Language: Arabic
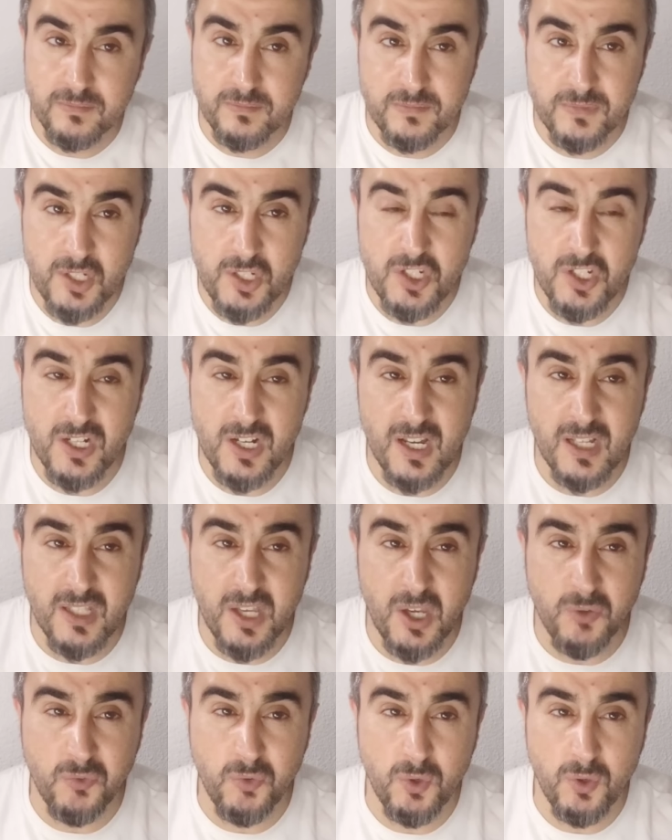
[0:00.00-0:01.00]
داكشي راه
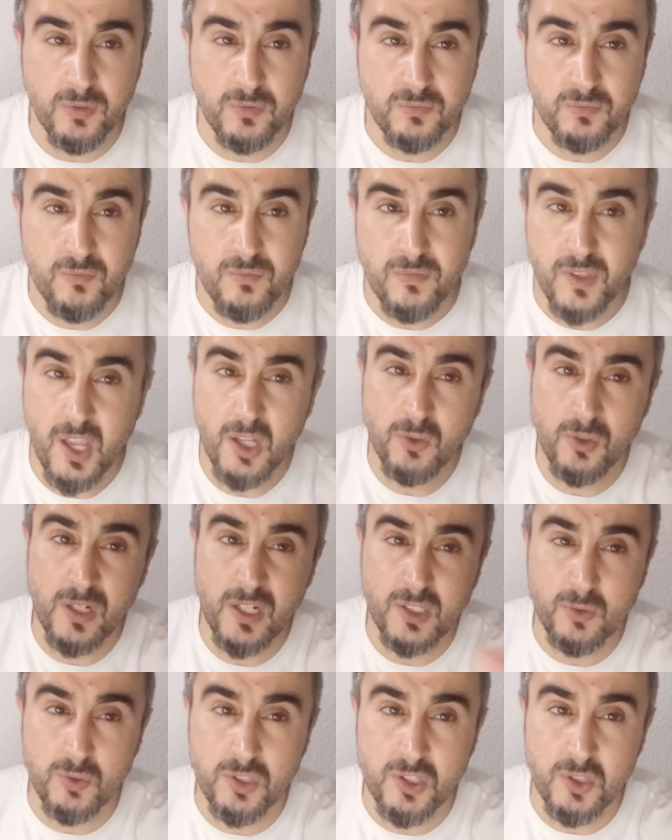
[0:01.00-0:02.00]
كتعرفوه هذوك اللي
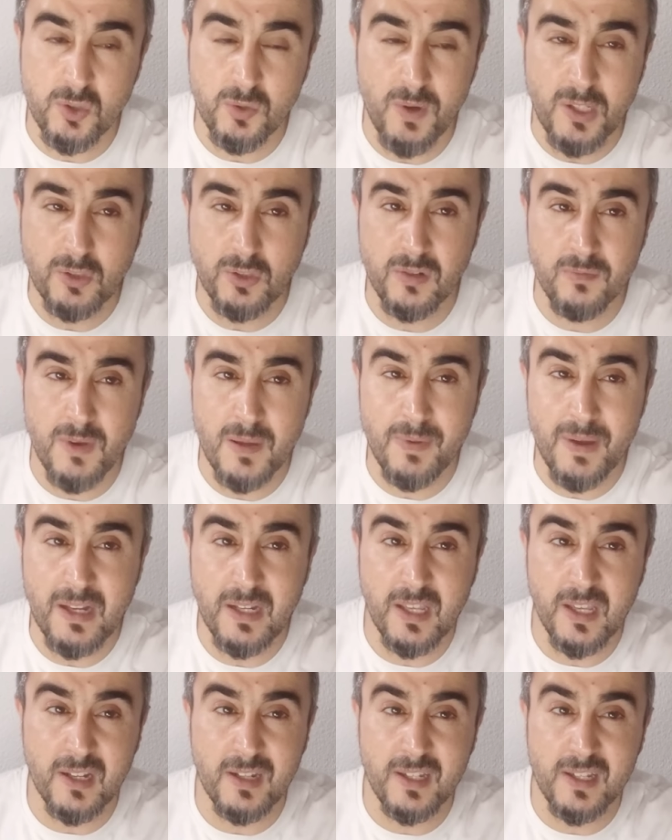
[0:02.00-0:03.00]
توصلتوا بهذوك
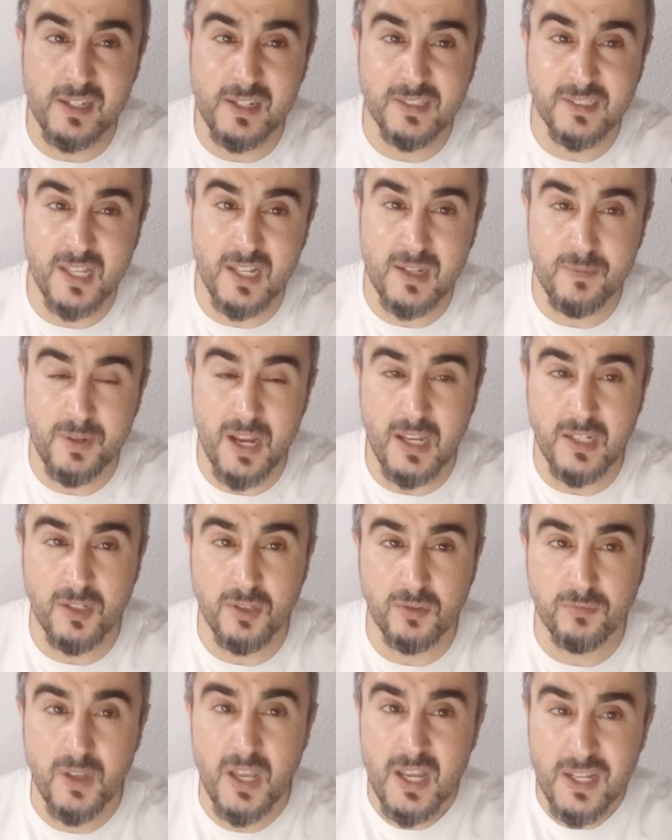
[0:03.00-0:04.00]
المبالغ اللي كنا تكلمنا
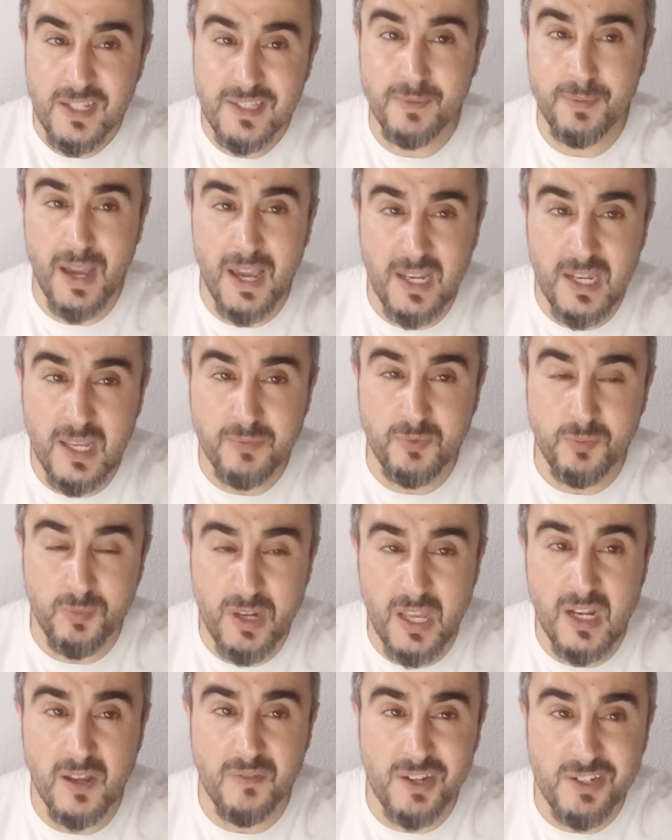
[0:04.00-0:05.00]
عليهم 7000
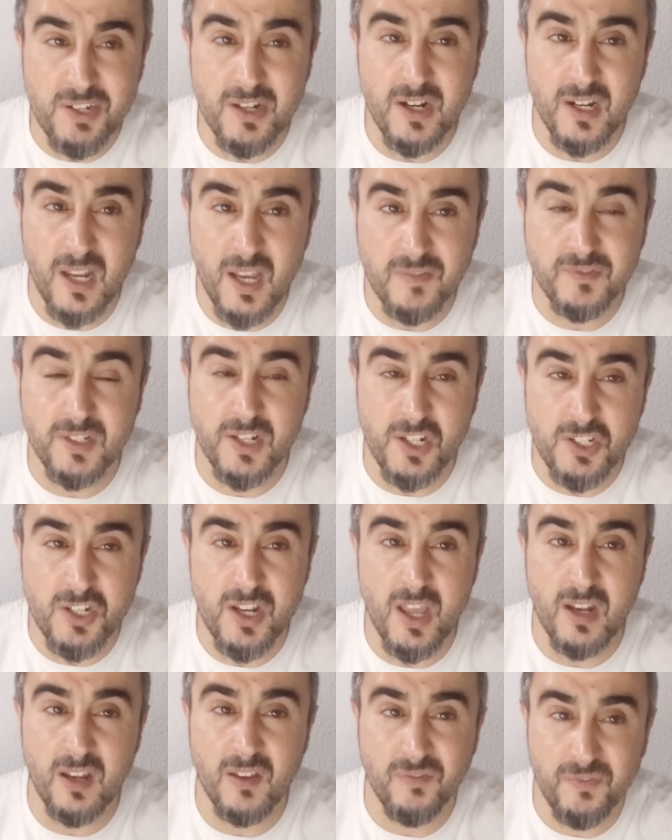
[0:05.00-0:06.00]
8000 10000
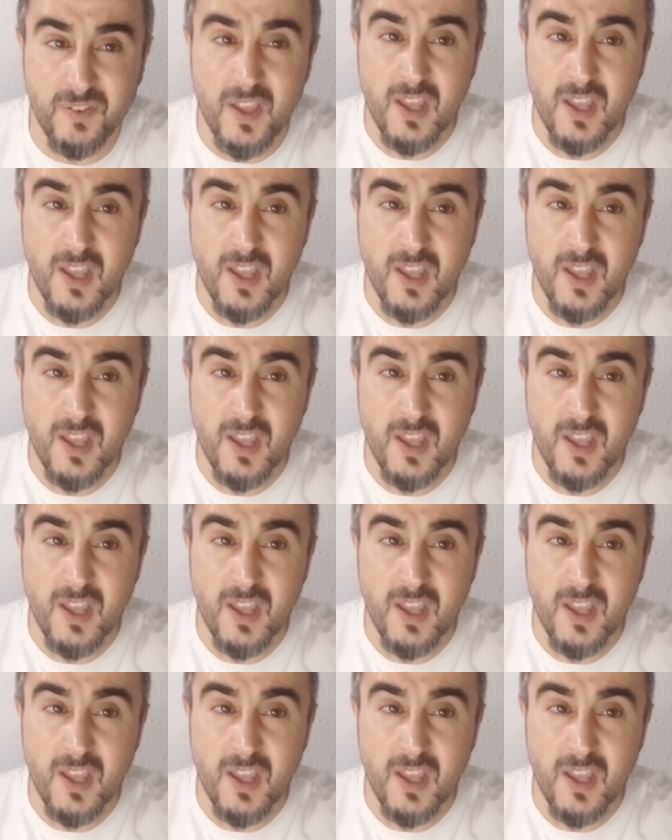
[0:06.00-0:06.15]
12000